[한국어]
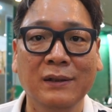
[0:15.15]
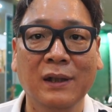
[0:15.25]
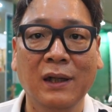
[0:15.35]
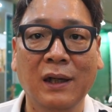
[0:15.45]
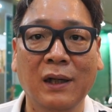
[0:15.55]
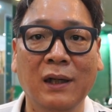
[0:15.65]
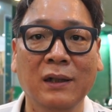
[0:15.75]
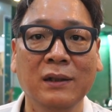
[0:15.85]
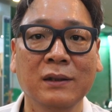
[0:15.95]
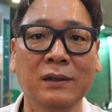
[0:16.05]
자,
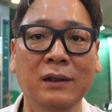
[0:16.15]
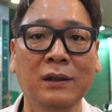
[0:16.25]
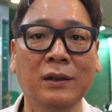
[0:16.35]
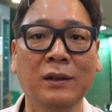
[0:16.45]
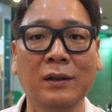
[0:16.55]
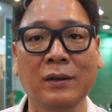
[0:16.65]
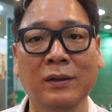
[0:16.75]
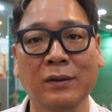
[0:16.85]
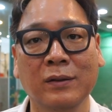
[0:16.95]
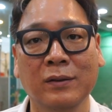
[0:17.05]
이제
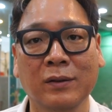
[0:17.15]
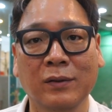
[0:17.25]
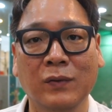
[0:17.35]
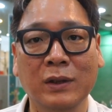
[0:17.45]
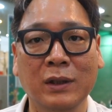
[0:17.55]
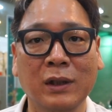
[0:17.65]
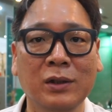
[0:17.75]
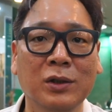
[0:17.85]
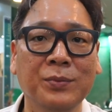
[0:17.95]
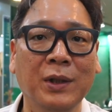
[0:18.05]

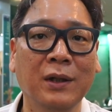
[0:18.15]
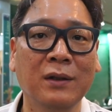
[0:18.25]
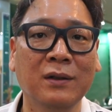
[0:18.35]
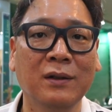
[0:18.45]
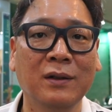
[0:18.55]
완연한 여름이에요.